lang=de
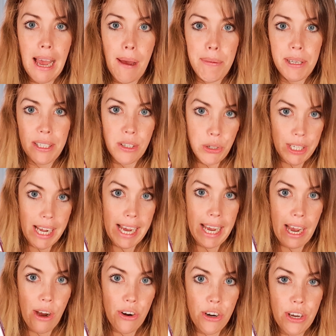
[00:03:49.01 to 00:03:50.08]
aber ich euch
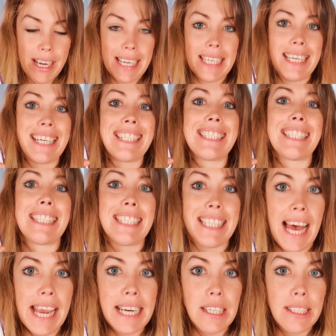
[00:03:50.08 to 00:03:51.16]
nachher auch noch erkläre, ist das
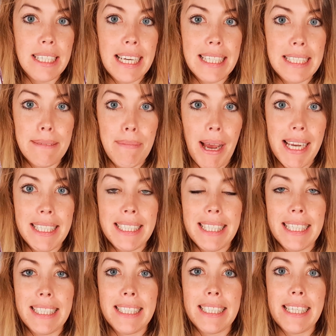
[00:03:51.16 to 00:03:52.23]
Cyclotest
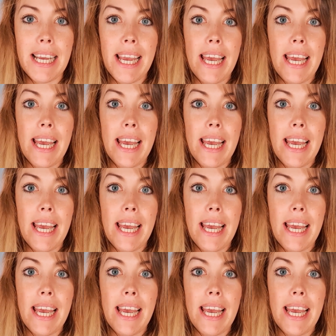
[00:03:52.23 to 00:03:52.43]
MySense.